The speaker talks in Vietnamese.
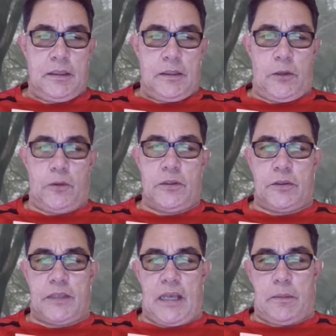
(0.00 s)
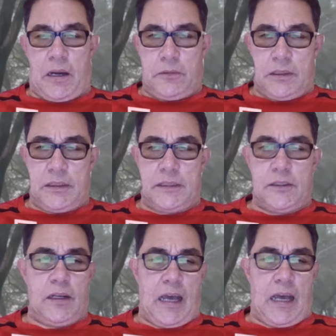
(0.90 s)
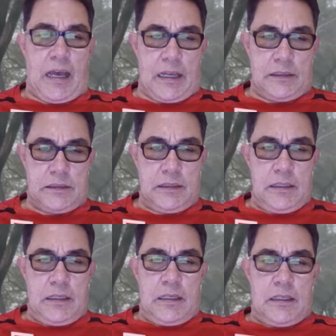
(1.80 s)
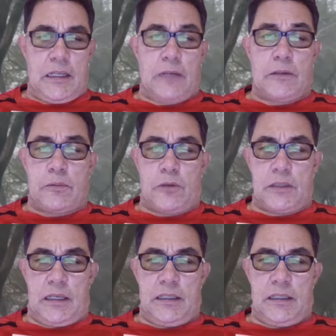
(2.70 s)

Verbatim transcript: Nói cho Gia Bảo người đó là ai? Lão độc có thể